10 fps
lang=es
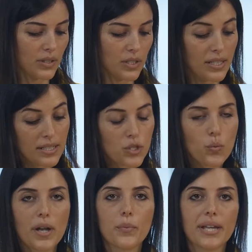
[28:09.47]
Y
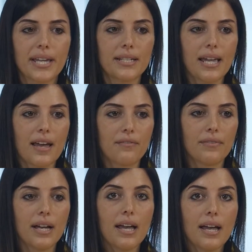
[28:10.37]
así
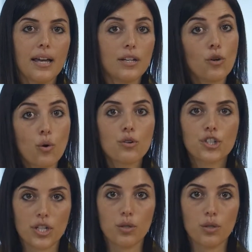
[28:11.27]
obtenemos